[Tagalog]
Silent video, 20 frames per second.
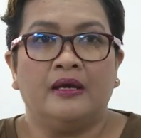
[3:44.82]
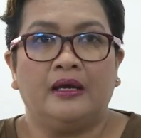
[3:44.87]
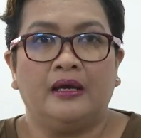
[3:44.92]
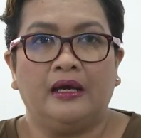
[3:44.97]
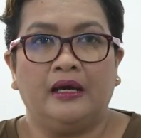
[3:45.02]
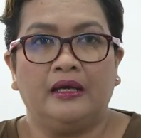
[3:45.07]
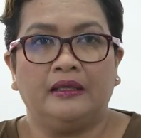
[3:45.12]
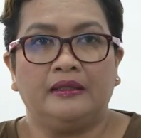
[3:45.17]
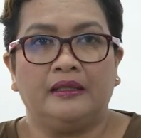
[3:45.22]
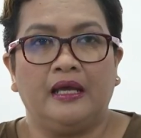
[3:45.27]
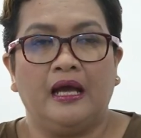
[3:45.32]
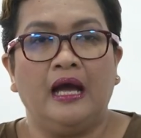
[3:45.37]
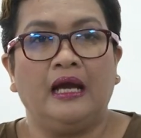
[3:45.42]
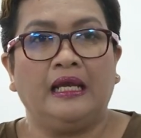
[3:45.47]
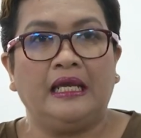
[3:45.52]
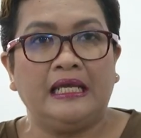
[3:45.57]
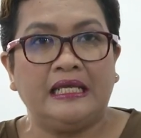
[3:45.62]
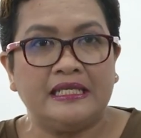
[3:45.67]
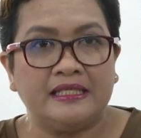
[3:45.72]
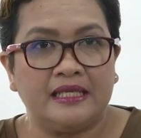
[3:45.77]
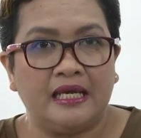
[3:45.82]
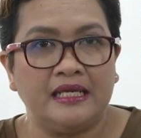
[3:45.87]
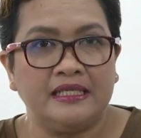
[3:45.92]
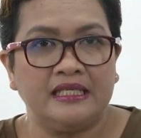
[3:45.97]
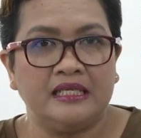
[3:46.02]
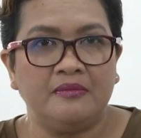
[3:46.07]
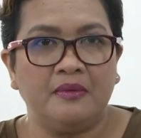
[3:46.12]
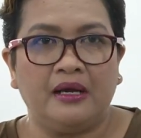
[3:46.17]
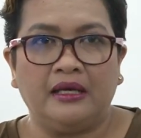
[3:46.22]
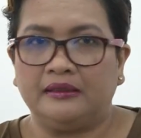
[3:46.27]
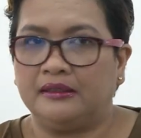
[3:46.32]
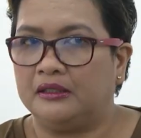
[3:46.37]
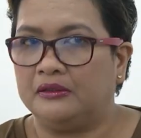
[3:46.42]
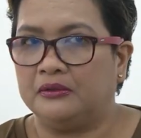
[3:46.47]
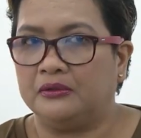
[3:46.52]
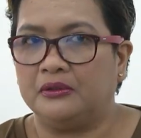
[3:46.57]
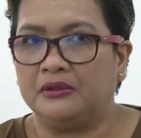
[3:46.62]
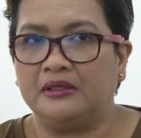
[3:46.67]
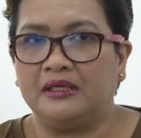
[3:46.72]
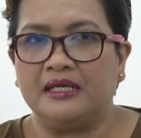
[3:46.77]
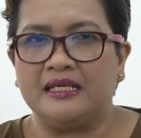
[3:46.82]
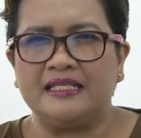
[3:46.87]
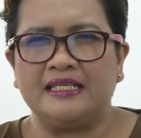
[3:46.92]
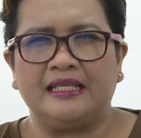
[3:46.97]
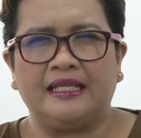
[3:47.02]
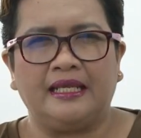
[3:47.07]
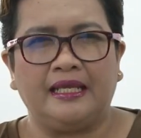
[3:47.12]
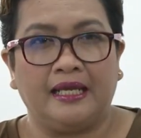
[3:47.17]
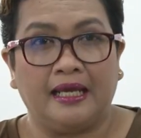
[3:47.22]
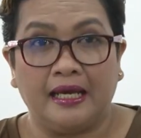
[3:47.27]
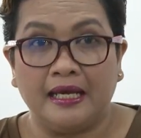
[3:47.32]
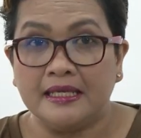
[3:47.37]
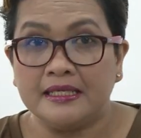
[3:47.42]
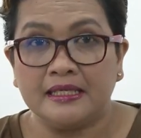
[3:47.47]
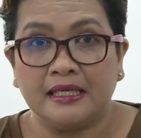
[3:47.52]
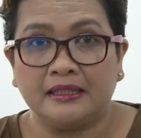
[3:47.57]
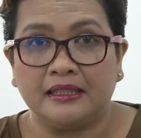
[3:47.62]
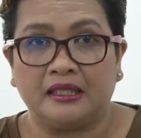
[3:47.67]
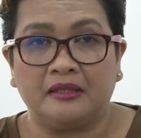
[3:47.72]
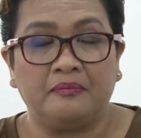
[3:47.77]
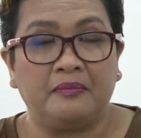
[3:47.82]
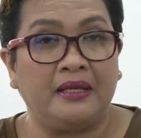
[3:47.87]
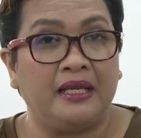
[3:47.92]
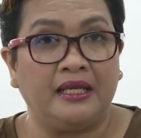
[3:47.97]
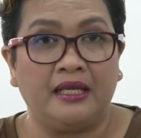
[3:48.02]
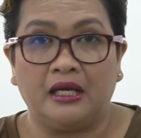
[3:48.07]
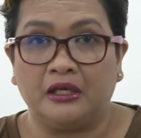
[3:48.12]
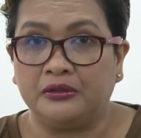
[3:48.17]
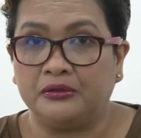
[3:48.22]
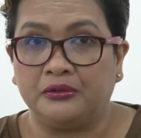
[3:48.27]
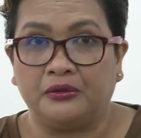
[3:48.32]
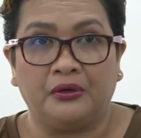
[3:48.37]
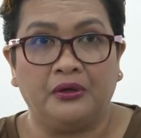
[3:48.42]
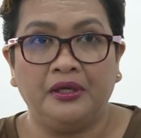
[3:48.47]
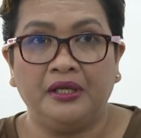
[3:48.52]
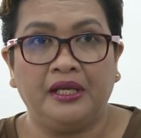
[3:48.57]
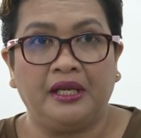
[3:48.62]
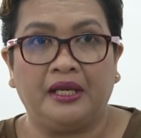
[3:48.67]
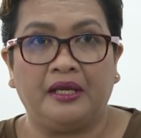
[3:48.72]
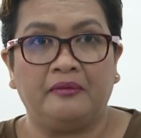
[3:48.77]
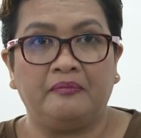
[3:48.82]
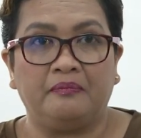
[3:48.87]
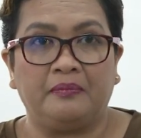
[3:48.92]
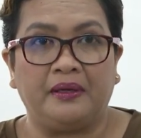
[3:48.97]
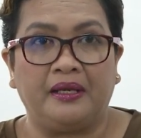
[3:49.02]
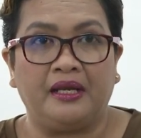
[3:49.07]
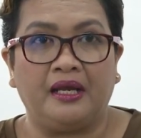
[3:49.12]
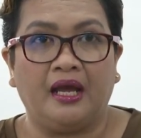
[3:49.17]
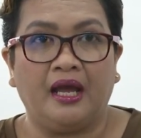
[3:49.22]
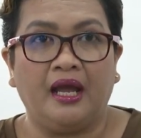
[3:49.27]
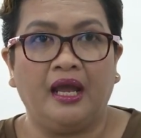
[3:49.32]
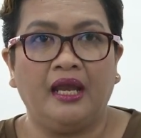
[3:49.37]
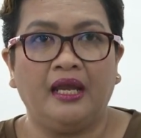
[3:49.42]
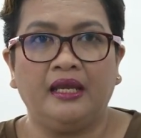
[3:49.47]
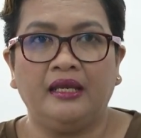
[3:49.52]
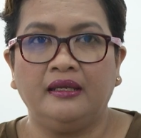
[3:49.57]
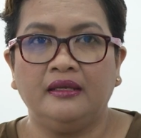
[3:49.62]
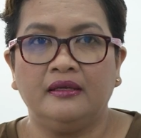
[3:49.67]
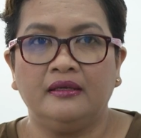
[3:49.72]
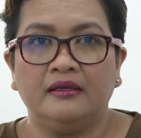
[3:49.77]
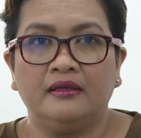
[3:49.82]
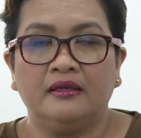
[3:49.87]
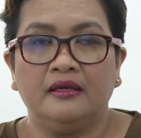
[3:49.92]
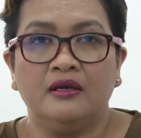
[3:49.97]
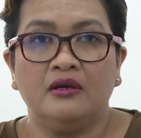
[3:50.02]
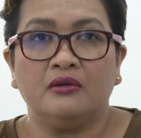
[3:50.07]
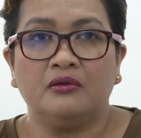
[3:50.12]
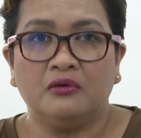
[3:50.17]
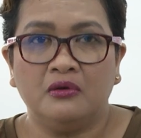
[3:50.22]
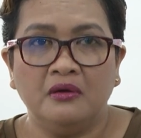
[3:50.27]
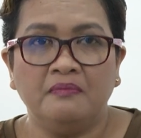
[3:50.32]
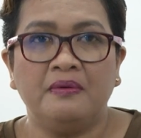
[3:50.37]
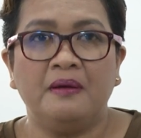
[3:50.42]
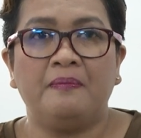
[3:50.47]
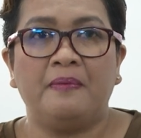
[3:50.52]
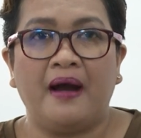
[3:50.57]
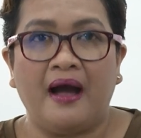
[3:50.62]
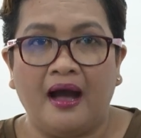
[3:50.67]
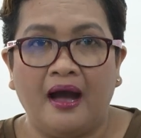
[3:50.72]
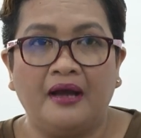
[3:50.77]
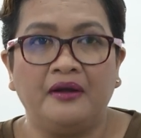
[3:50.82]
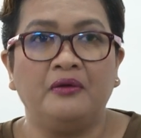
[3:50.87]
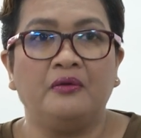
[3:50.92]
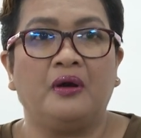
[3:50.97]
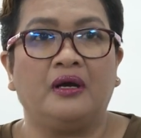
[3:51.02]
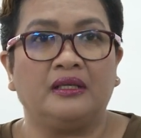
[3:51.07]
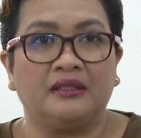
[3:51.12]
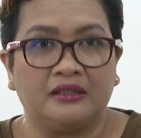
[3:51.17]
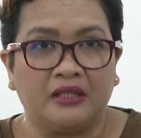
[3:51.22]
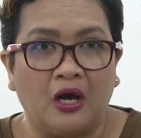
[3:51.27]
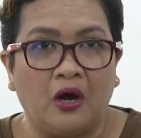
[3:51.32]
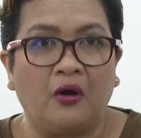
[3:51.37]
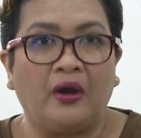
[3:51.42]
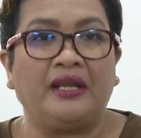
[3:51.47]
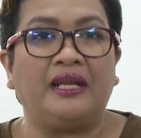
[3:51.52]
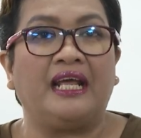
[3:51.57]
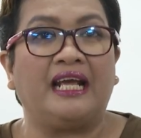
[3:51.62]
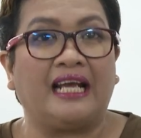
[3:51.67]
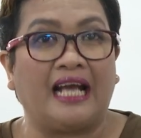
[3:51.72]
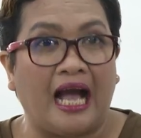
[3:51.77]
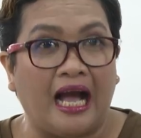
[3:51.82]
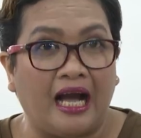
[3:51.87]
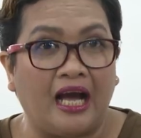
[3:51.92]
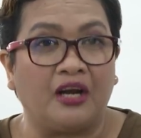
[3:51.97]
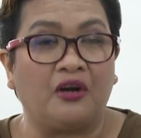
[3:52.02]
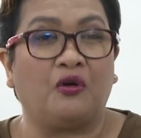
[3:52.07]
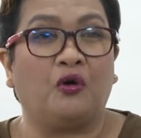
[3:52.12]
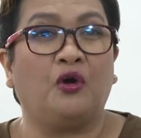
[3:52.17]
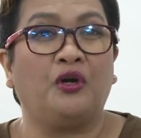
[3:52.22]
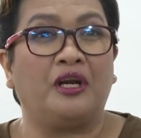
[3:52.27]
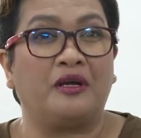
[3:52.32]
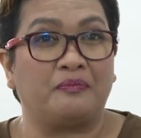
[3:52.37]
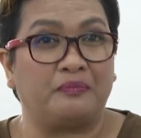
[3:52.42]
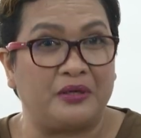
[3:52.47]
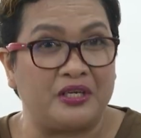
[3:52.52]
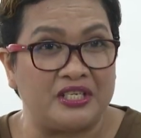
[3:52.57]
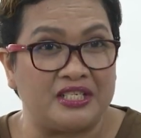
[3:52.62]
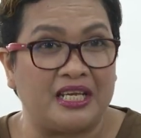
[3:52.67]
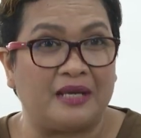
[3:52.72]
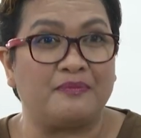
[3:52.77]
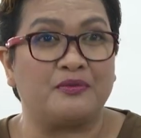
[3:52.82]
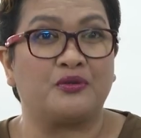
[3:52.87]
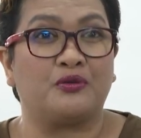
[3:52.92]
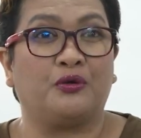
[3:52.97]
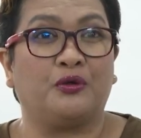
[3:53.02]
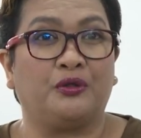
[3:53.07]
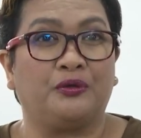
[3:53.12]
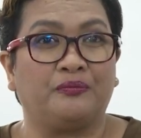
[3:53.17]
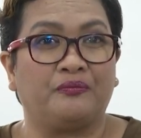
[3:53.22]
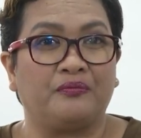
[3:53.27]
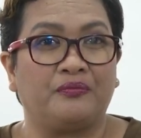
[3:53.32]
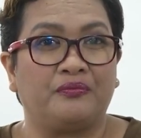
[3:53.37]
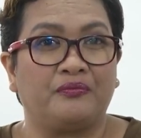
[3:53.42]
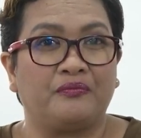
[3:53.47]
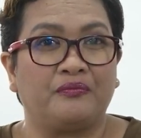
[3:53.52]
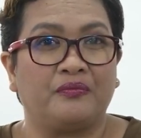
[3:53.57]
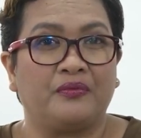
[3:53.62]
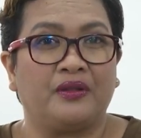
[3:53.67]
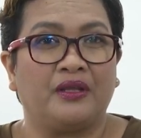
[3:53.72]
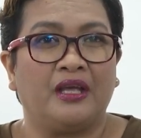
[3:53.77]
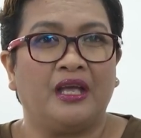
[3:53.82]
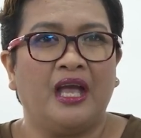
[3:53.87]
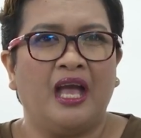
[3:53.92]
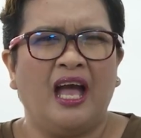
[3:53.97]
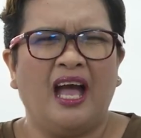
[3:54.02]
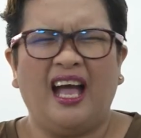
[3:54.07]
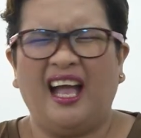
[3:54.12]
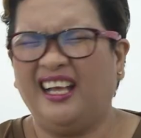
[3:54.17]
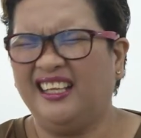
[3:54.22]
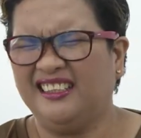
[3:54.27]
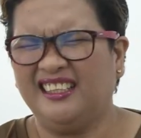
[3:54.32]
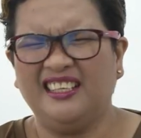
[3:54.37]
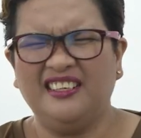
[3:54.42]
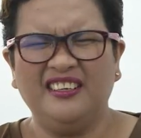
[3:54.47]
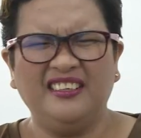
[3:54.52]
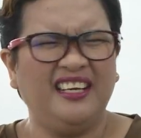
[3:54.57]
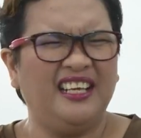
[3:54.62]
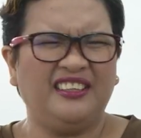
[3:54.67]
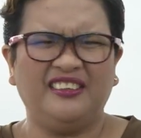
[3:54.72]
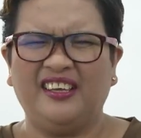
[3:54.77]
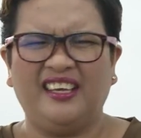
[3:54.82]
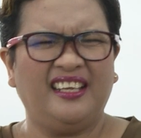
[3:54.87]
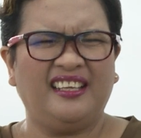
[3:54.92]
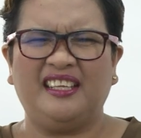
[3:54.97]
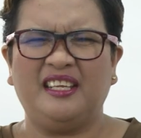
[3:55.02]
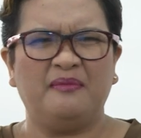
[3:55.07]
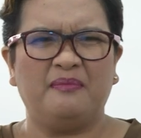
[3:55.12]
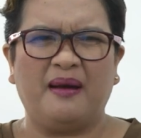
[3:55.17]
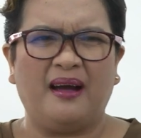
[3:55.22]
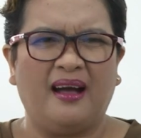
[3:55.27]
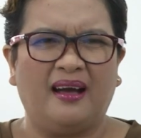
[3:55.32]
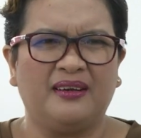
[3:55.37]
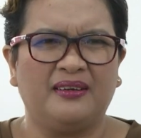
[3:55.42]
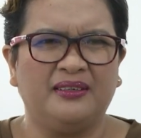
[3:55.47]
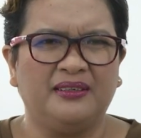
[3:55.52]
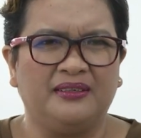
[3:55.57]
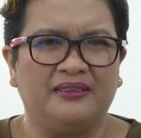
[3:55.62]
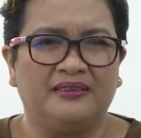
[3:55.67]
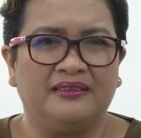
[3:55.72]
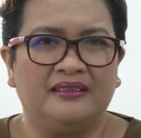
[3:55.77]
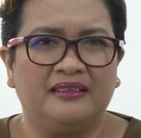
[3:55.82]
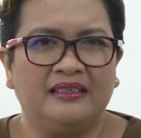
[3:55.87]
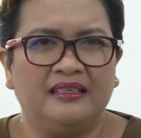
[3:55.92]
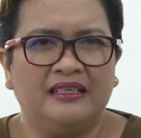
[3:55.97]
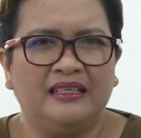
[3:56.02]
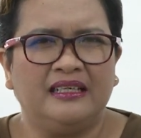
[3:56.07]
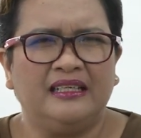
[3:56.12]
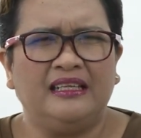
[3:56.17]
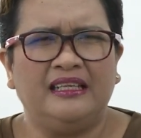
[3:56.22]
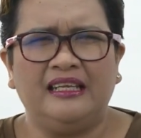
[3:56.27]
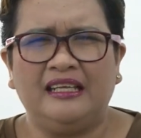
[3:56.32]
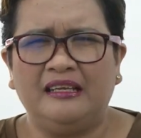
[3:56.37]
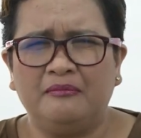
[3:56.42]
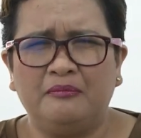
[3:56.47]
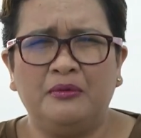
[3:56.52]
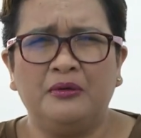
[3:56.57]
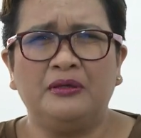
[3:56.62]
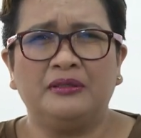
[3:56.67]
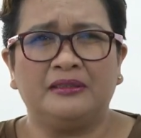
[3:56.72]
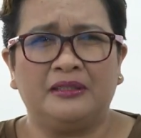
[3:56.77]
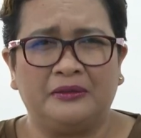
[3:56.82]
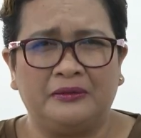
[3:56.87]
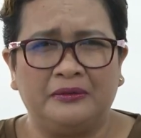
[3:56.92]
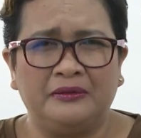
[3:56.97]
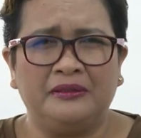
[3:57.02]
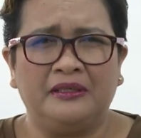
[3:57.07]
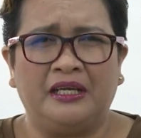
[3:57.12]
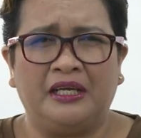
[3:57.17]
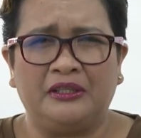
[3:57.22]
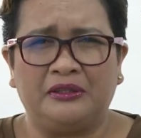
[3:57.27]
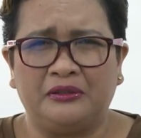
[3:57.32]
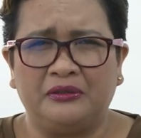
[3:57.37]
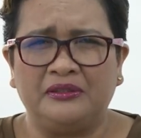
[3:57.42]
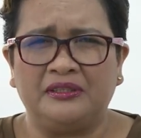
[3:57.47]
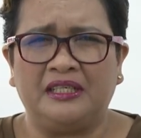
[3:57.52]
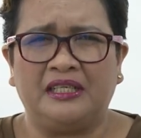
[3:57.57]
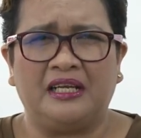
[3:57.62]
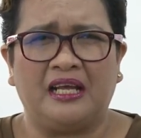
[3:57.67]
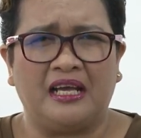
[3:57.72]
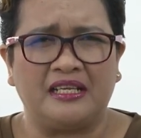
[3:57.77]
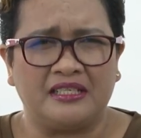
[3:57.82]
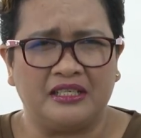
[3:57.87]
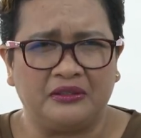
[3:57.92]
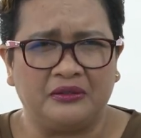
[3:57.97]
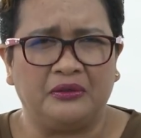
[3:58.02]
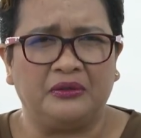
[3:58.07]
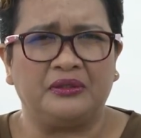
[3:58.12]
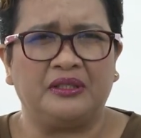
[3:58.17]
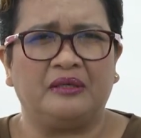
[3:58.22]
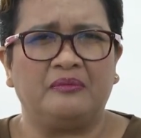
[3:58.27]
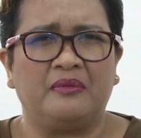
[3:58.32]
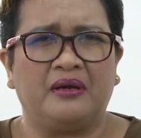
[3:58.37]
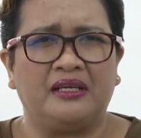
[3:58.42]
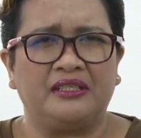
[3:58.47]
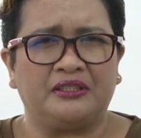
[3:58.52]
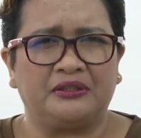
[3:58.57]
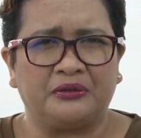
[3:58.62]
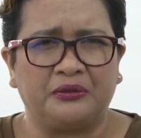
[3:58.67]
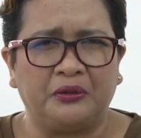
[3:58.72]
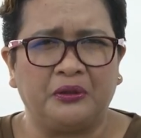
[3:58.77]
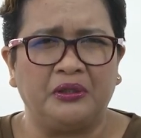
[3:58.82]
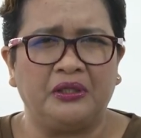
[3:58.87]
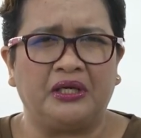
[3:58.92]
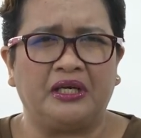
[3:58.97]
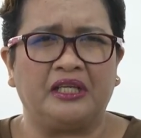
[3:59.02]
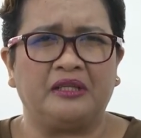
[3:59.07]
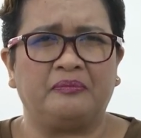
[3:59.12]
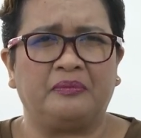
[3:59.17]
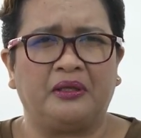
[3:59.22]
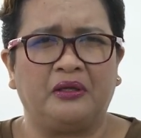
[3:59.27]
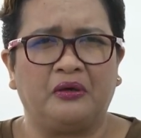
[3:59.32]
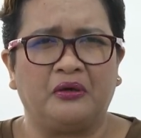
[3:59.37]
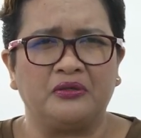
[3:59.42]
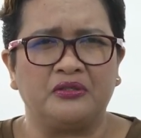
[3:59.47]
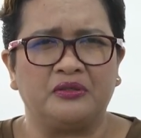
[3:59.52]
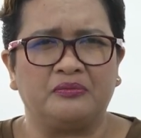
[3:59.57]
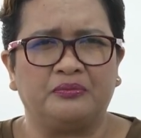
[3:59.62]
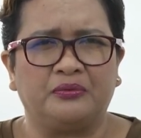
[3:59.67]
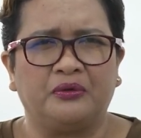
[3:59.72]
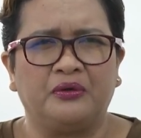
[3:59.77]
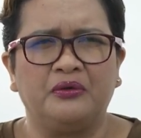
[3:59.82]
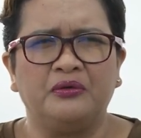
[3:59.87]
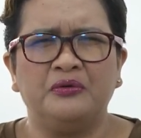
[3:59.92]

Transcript: At ang isa sa mga tanong na siniyasat at binigyang tuon ni MP ay kung papaano ang tao ay nagkakaroon ng perception. Ang tanong na ito ay hindi bago. Libong taon na itong sinasagot ng mga scholar at pilosopo,